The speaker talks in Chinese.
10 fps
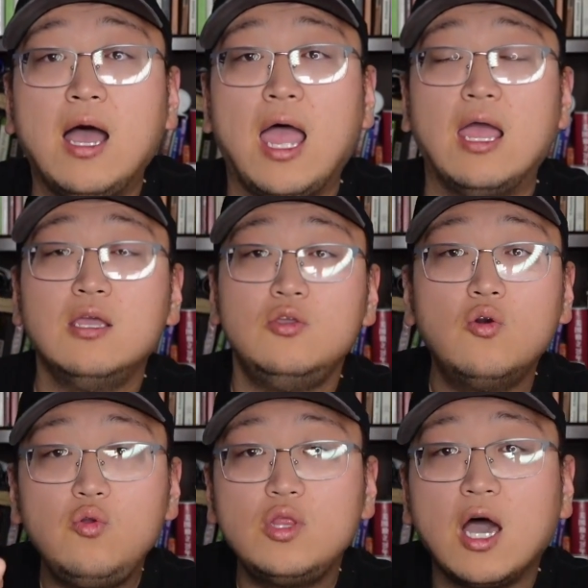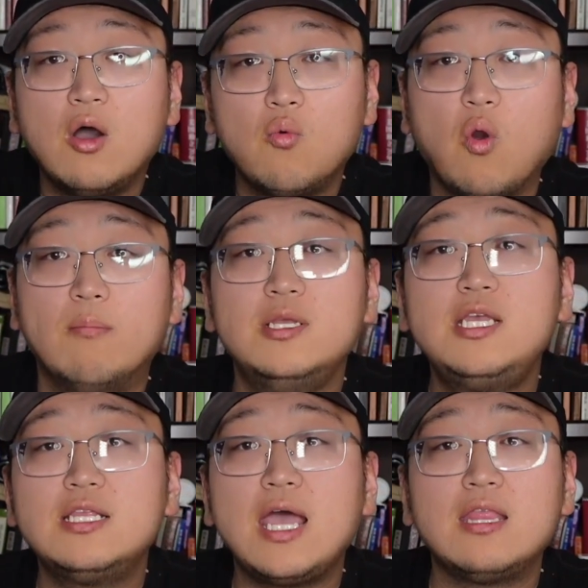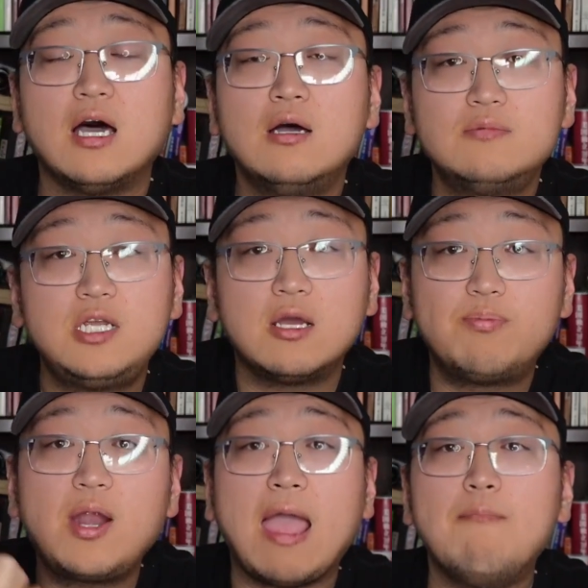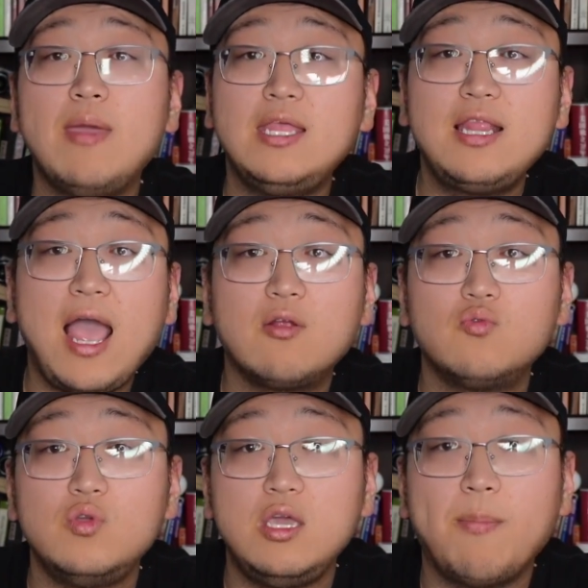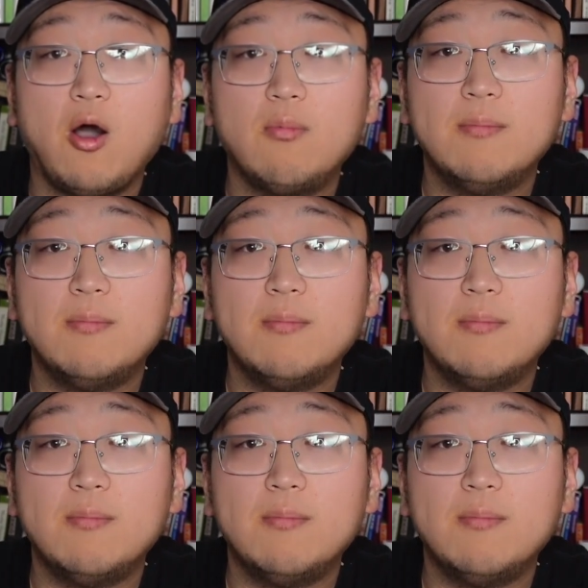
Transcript: 哎，由于呢，我们现在呢，这个不是还没纳入医保吗？